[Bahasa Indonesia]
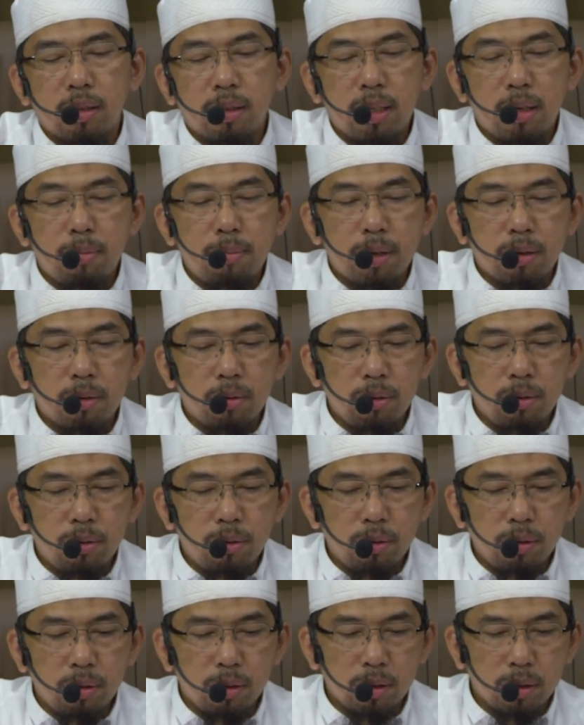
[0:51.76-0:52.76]
Nama
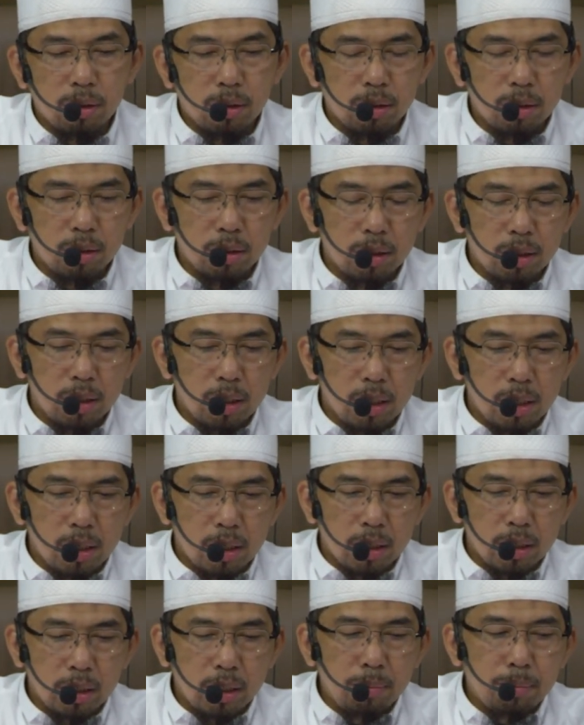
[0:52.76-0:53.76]
gunung
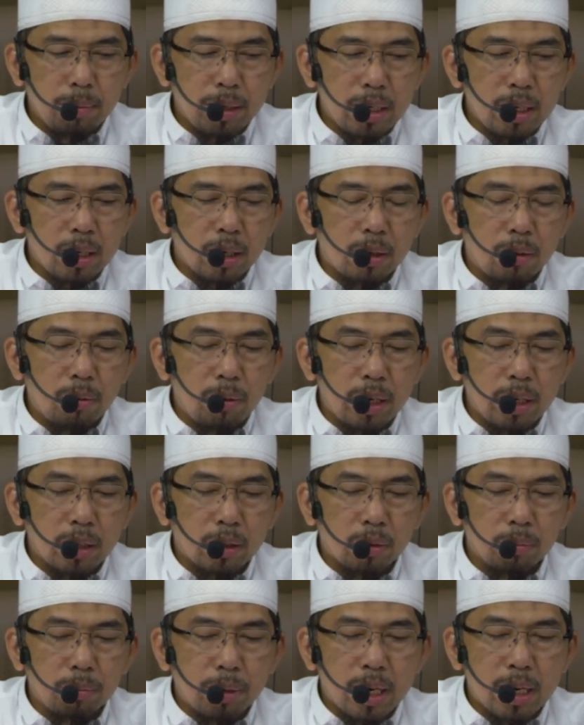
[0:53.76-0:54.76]
di mana
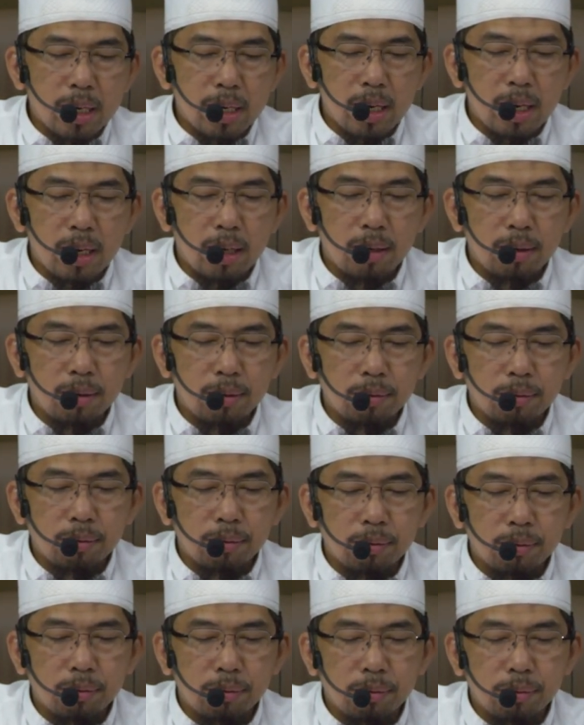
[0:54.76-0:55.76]
gua itu berada.
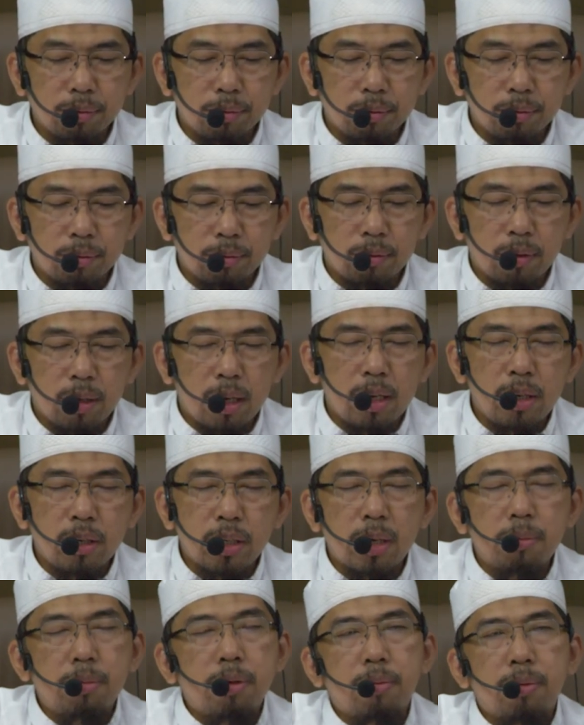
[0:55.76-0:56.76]
Ada
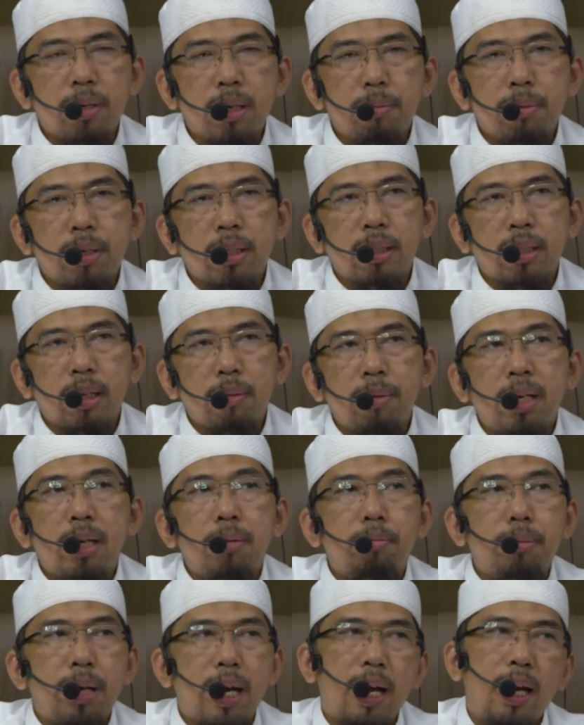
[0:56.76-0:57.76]
juga berpendapat nama
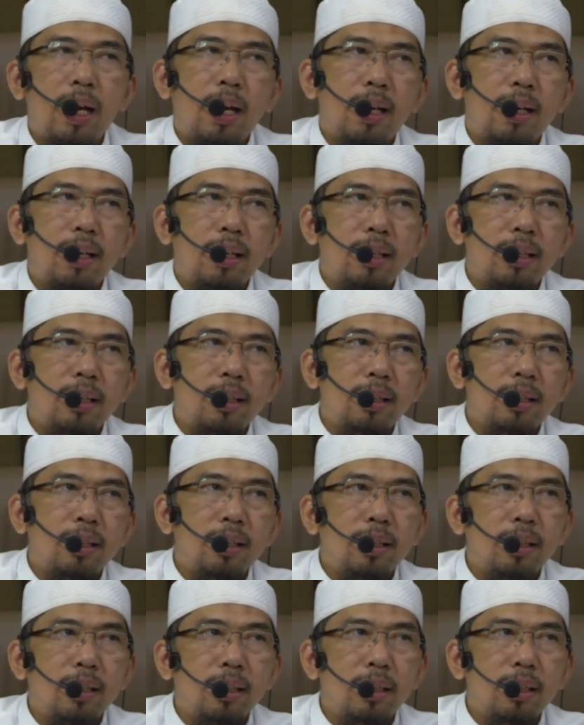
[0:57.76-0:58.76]
lembah.
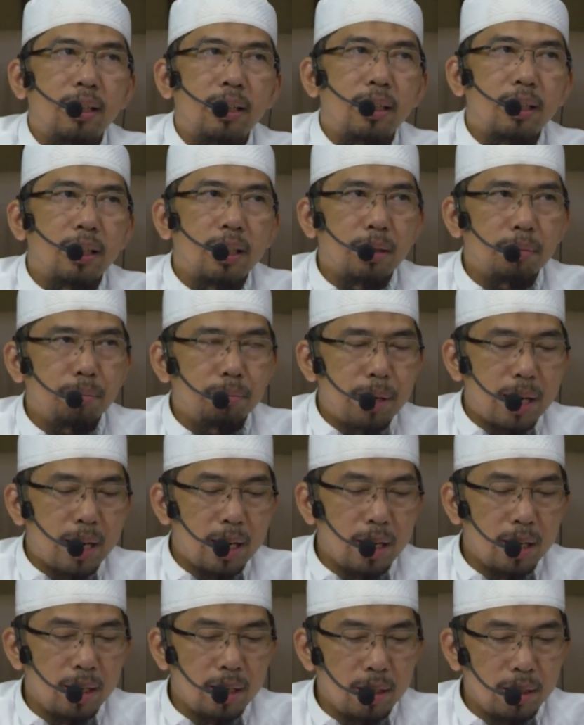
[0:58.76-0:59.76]
Lembah
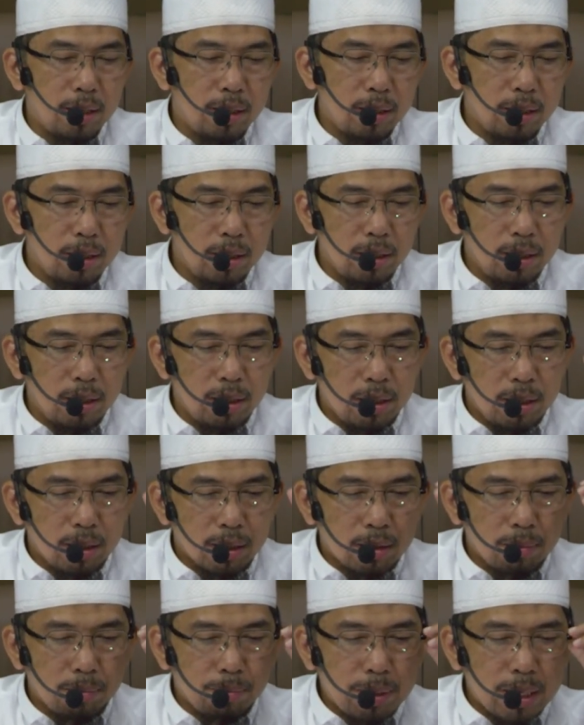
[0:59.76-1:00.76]

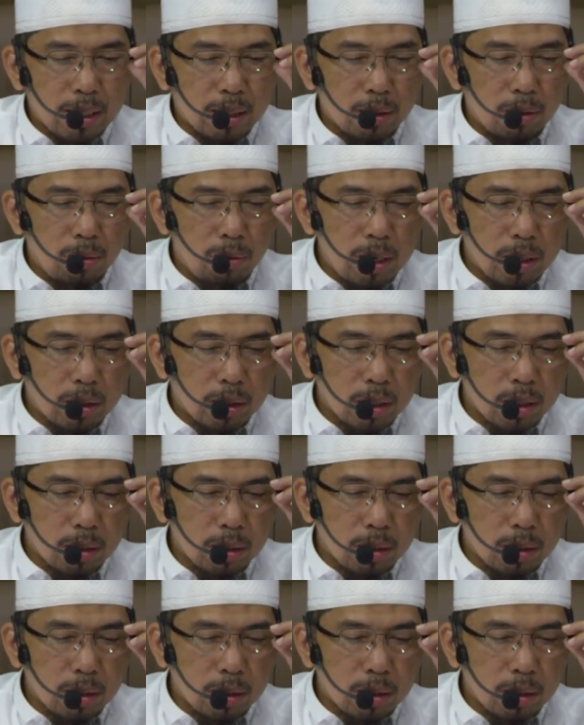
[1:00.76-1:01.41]
tempat gua